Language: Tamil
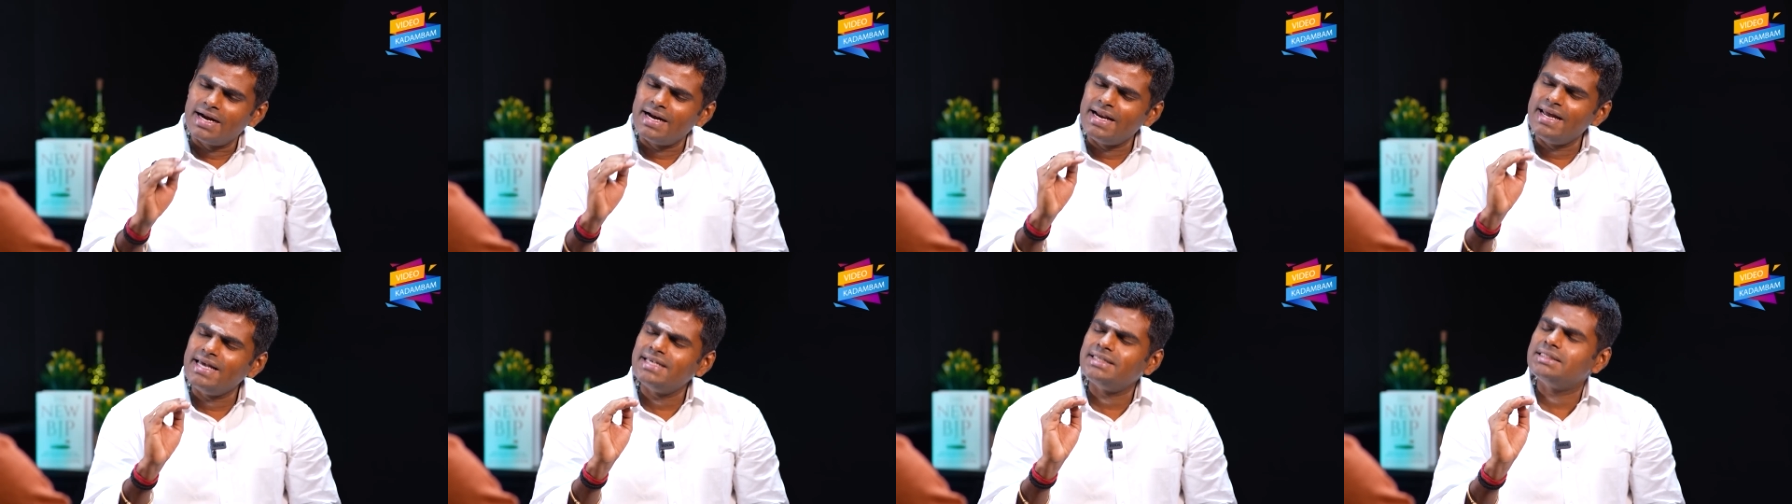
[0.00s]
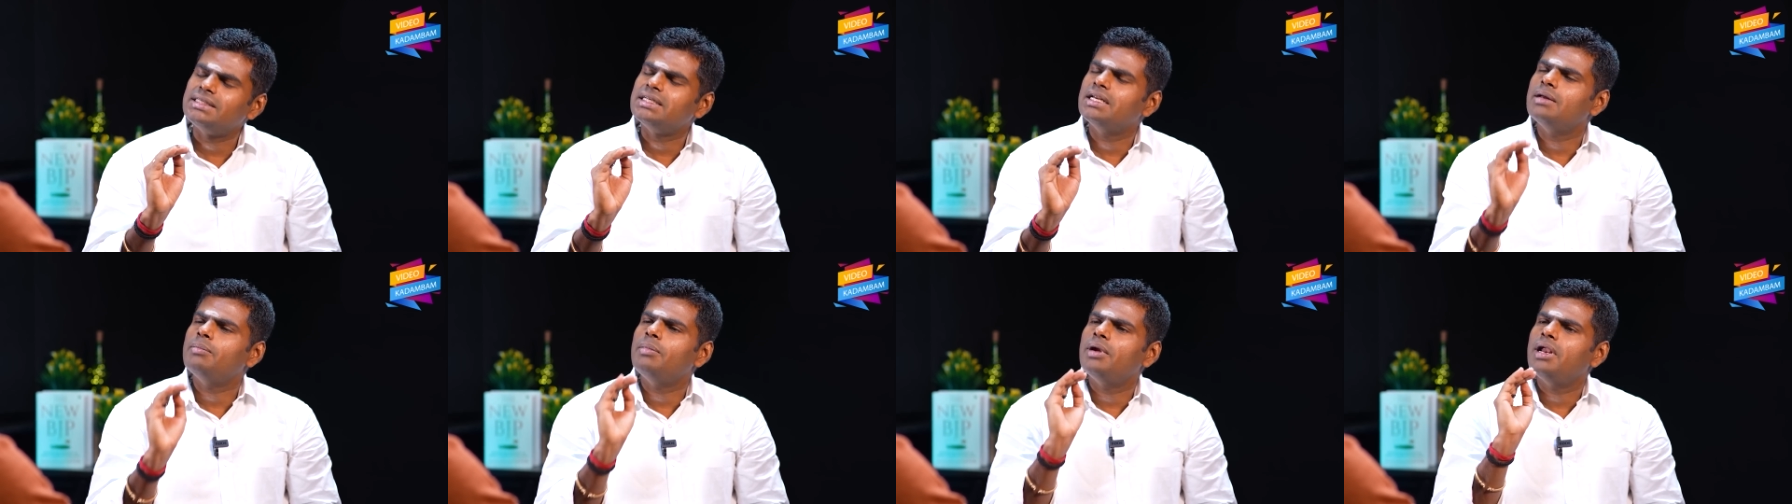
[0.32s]

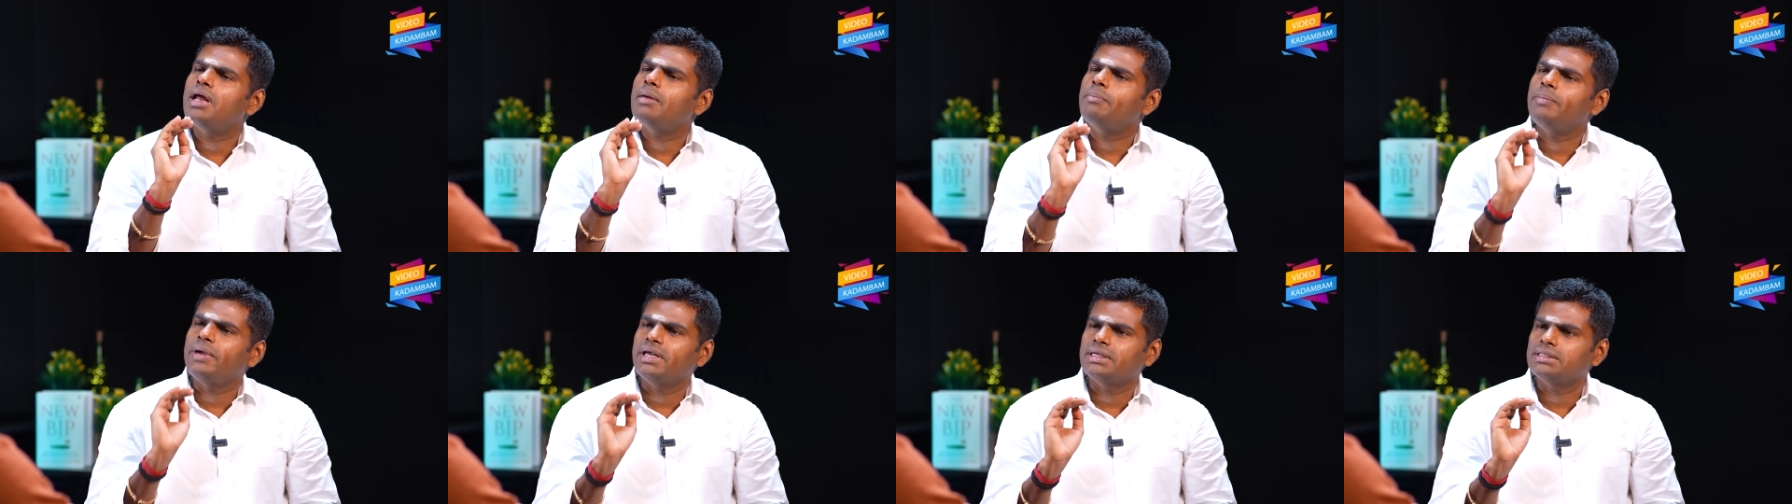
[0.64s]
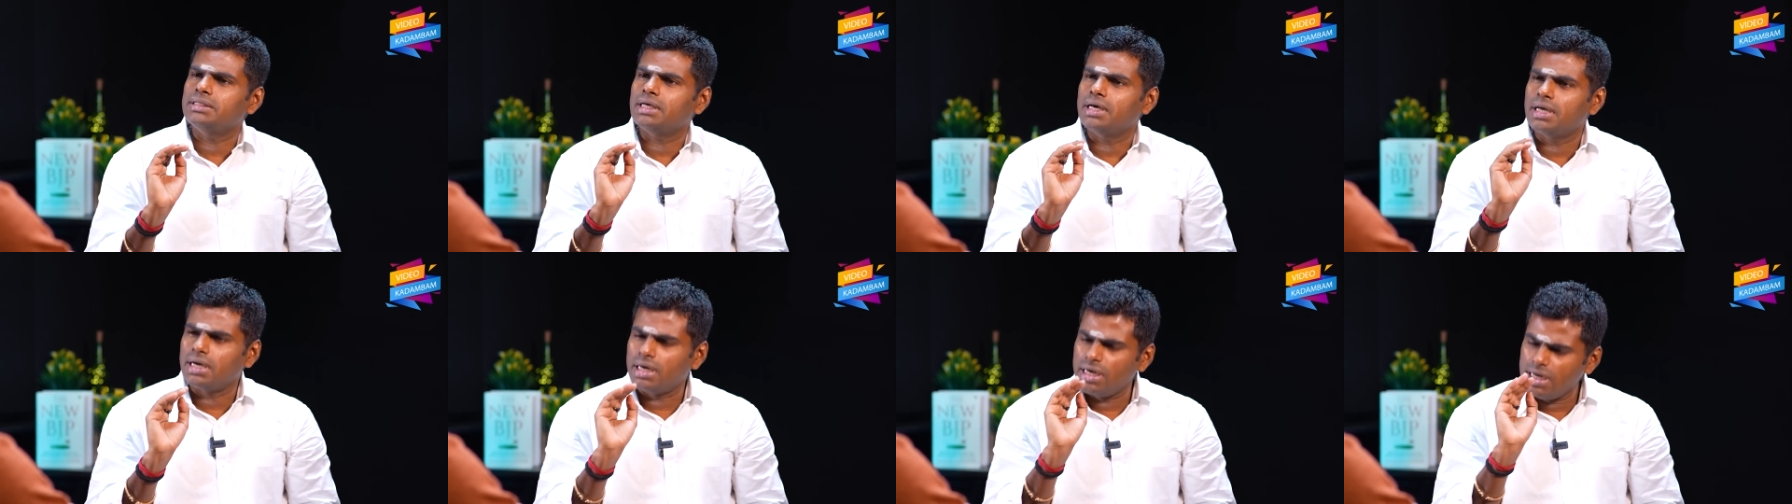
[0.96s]
ரீசனபிளா
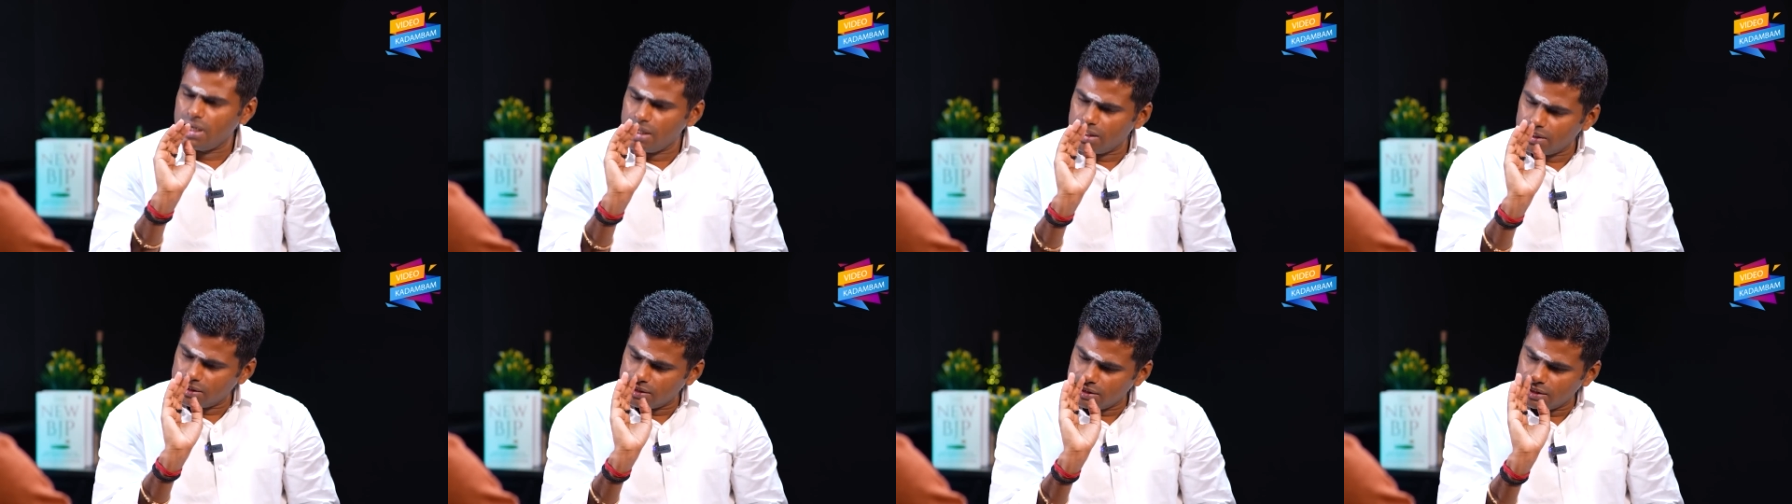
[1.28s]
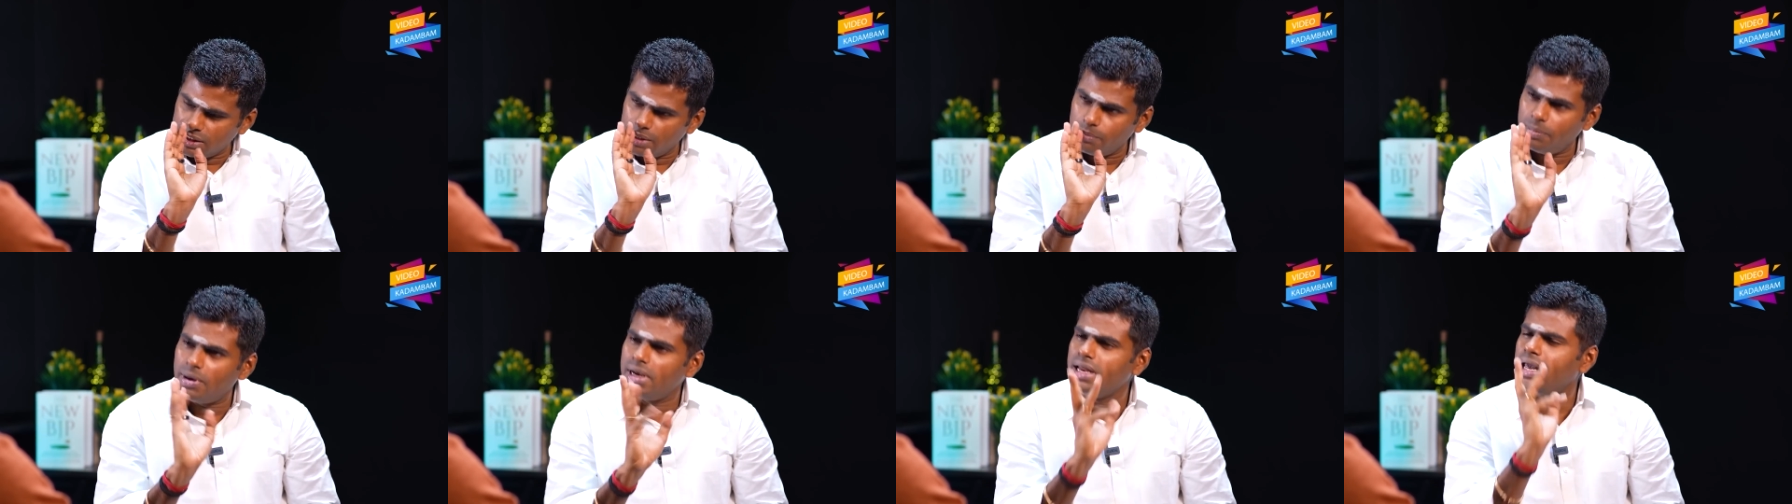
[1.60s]
பேசுங்க
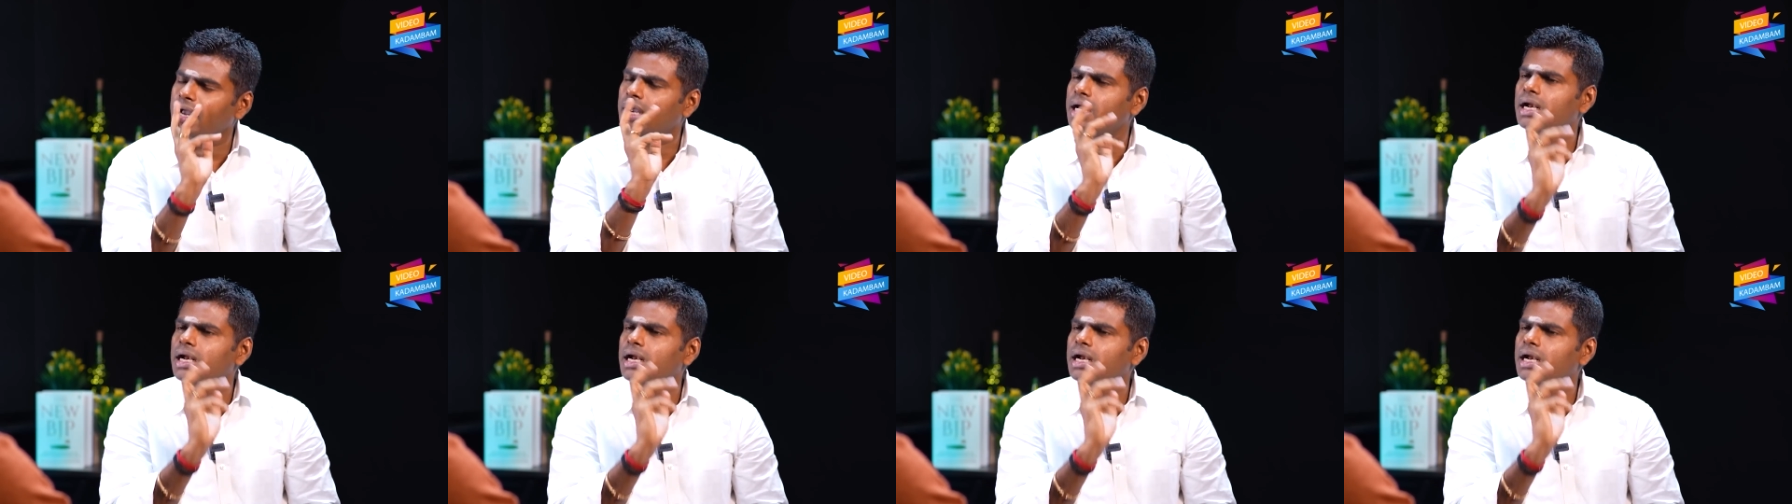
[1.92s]
ரீசனபிள்